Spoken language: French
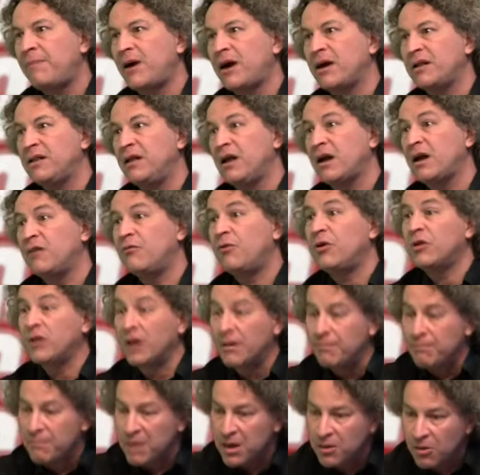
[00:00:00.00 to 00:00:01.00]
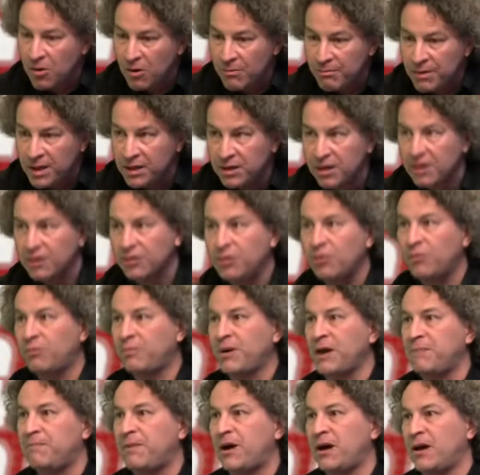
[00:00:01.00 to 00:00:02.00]
par des révoltes. La meilleure manière de se
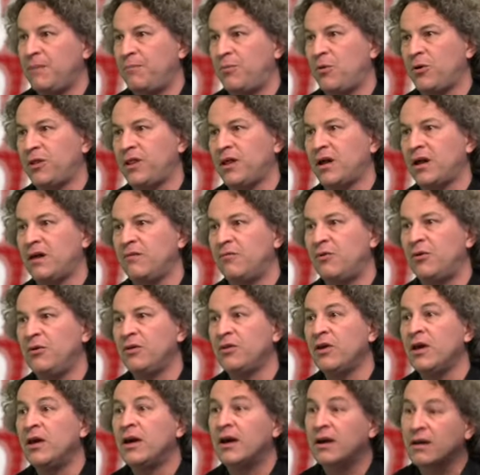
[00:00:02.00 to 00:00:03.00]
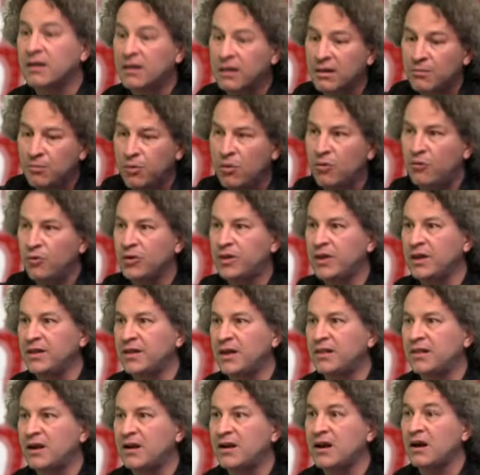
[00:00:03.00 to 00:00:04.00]
préparer pour ces révoltes, hein, c'est pour voter
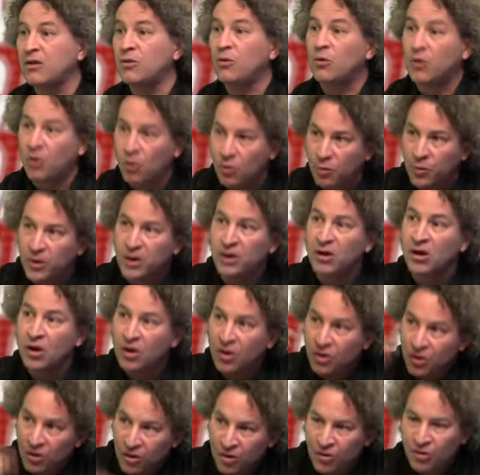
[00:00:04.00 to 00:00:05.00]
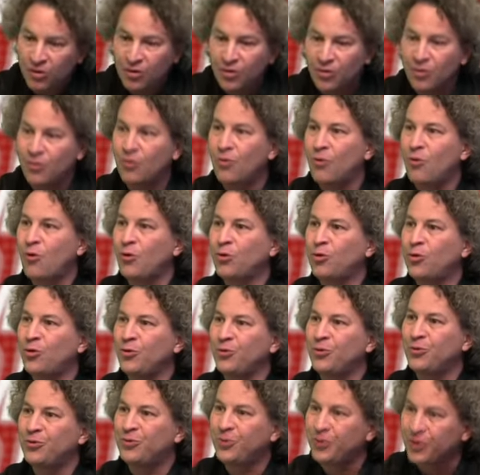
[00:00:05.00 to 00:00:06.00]
Nathalie Arthaud. Alors oui, on
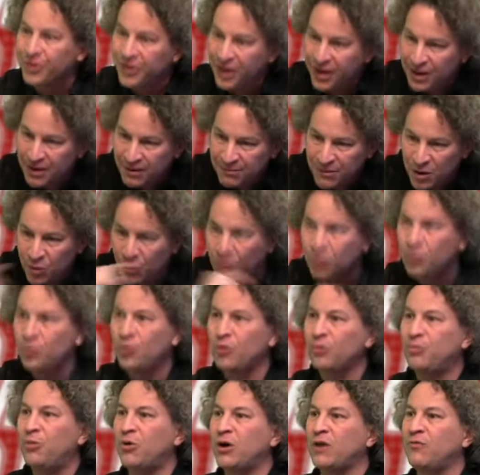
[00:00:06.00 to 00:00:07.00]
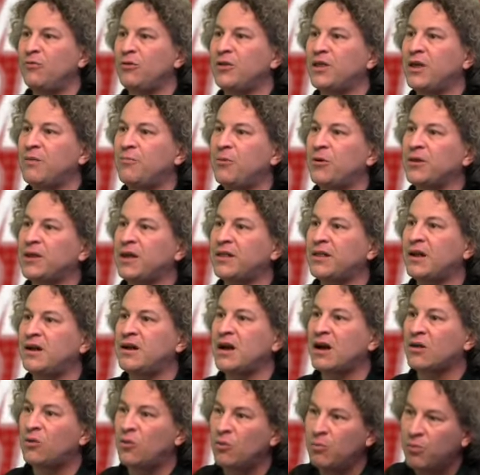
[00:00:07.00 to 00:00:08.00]
retourne aux urnes, mais on retourne pour y voter pour
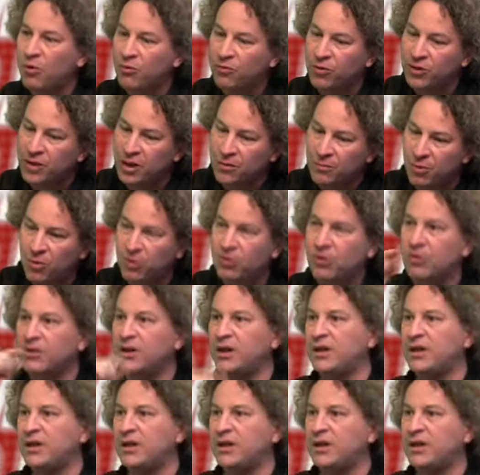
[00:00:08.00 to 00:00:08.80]
Nathalie Arthaud, pour voter pour le camp